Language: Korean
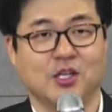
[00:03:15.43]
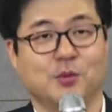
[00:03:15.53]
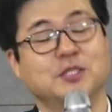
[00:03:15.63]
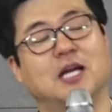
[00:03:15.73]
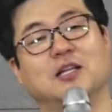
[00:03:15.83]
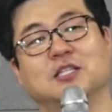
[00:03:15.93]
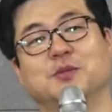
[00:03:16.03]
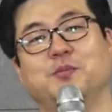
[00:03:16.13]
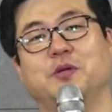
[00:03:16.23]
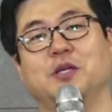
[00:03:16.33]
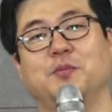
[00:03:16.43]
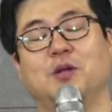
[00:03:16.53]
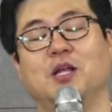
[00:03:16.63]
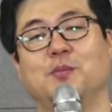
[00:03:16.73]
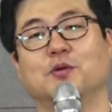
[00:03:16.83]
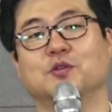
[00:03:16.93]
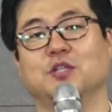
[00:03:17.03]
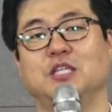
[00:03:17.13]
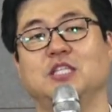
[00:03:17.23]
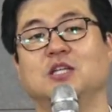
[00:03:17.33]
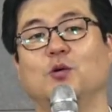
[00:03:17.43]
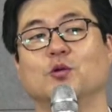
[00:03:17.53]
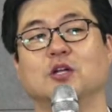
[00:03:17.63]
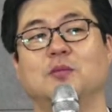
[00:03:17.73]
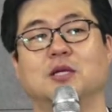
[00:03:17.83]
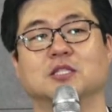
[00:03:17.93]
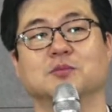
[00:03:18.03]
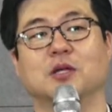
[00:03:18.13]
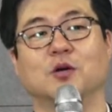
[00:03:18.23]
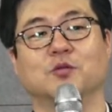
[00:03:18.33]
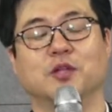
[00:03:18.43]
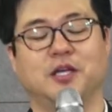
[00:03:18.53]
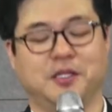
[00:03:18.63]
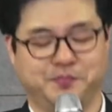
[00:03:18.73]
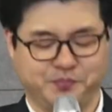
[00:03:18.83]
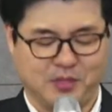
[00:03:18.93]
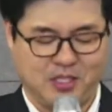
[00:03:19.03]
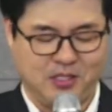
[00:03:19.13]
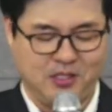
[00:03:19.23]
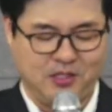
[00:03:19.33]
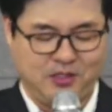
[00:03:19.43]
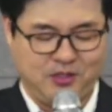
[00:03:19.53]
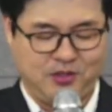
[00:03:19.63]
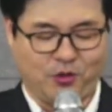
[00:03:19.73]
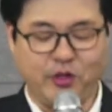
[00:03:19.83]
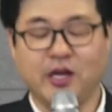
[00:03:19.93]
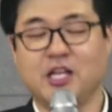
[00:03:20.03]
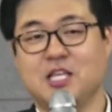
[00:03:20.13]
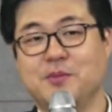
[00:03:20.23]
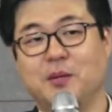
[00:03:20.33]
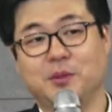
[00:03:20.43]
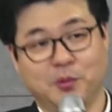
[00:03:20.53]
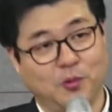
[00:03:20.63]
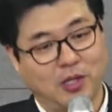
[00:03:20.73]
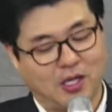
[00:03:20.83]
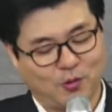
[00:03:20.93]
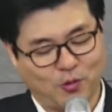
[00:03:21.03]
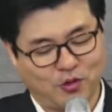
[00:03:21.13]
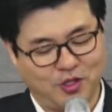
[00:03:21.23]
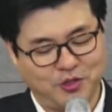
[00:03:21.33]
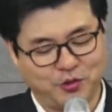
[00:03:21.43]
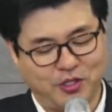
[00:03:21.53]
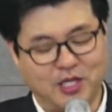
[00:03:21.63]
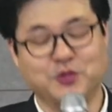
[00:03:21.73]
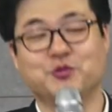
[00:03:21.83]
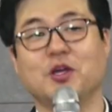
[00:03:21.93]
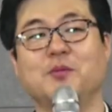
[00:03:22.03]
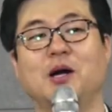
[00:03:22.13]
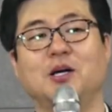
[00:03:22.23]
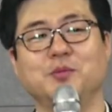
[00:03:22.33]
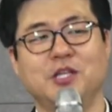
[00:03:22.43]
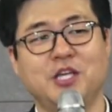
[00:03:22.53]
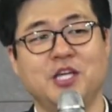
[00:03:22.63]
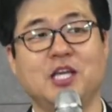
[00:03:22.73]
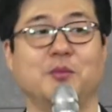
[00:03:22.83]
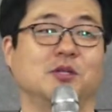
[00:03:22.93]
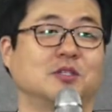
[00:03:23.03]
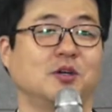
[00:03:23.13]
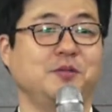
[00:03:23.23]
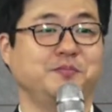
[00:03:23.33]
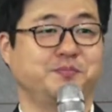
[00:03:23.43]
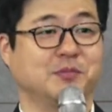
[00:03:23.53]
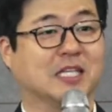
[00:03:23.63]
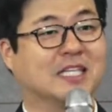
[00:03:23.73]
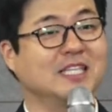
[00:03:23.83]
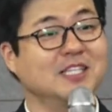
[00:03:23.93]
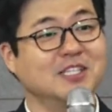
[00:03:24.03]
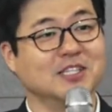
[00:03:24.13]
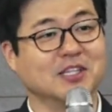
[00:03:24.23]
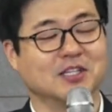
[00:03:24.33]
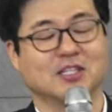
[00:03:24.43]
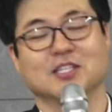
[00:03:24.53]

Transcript: 여러분 잘다시피 빌립보서 2장 5절 말씀 가운데 너희 안에 이 마음을 보라 곧 그리스도 예수의 마음이니 하면서 그는